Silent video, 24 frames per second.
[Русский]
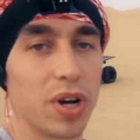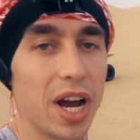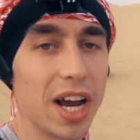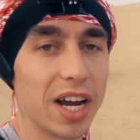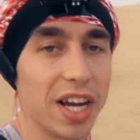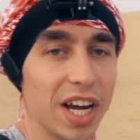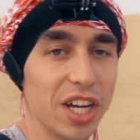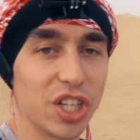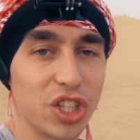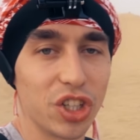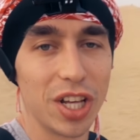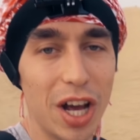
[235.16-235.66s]

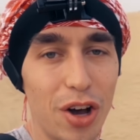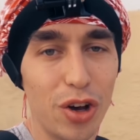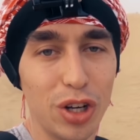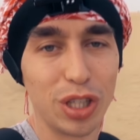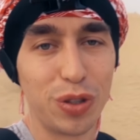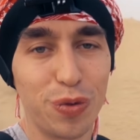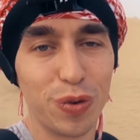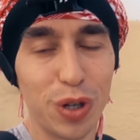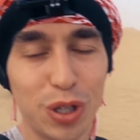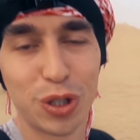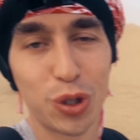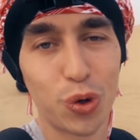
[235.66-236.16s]
как и
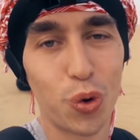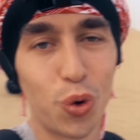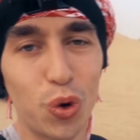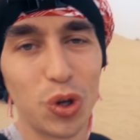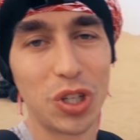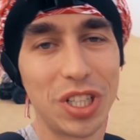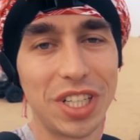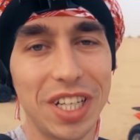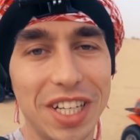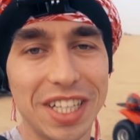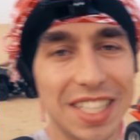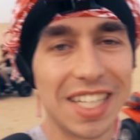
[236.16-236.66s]
ожидалось в
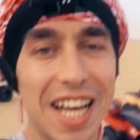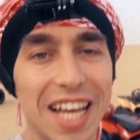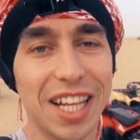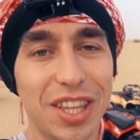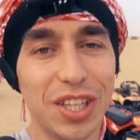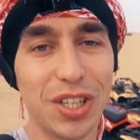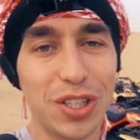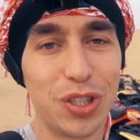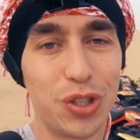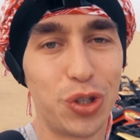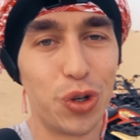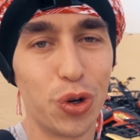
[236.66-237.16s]
экскурсии, за
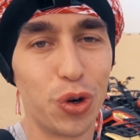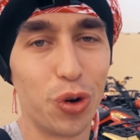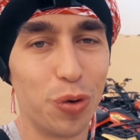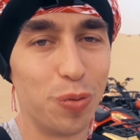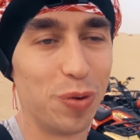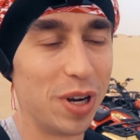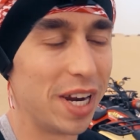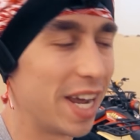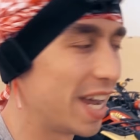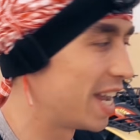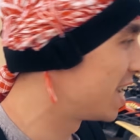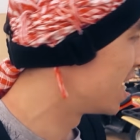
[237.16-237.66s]
1000
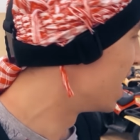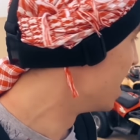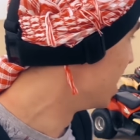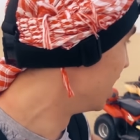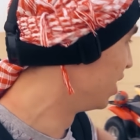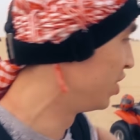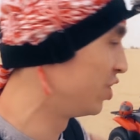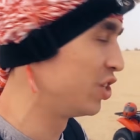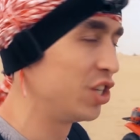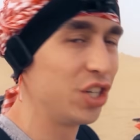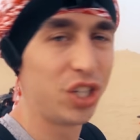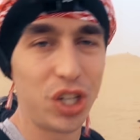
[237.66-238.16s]
рублей
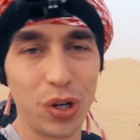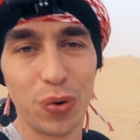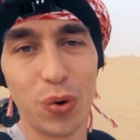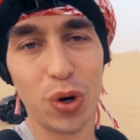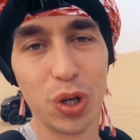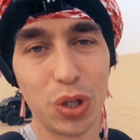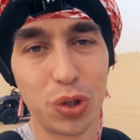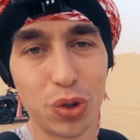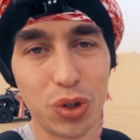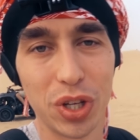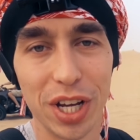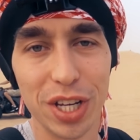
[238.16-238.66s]

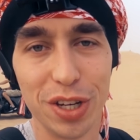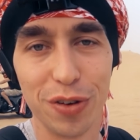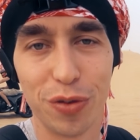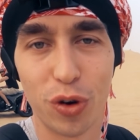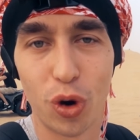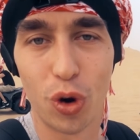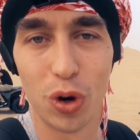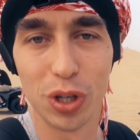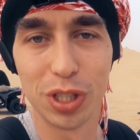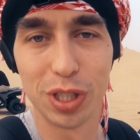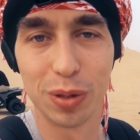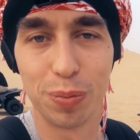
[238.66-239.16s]
ничего сюда не
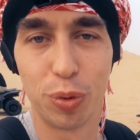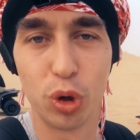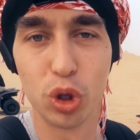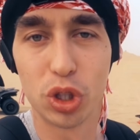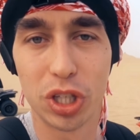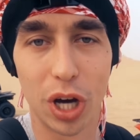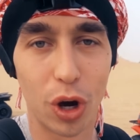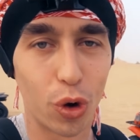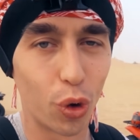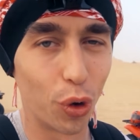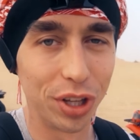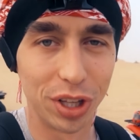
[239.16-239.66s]
входит, будет
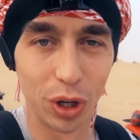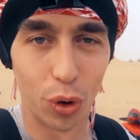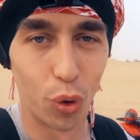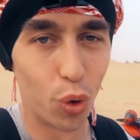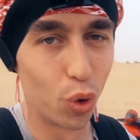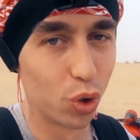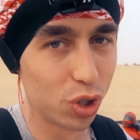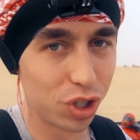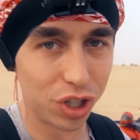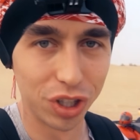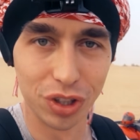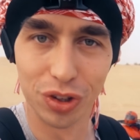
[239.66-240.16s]
какой-то
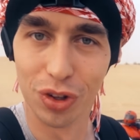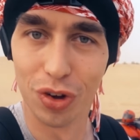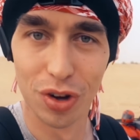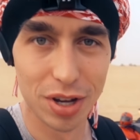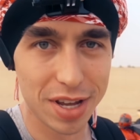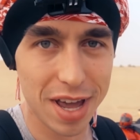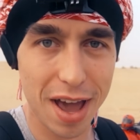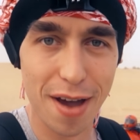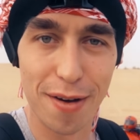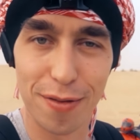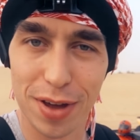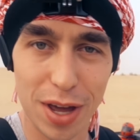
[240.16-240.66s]
ужин, но
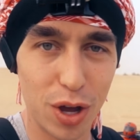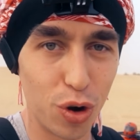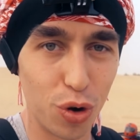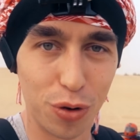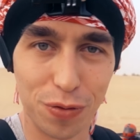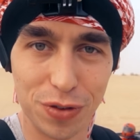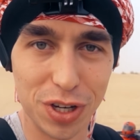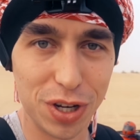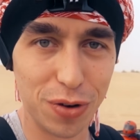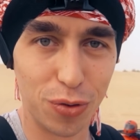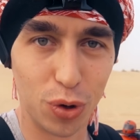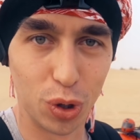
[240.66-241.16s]
я верю
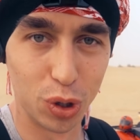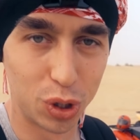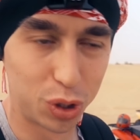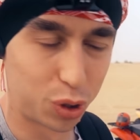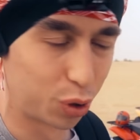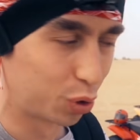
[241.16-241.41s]
в него с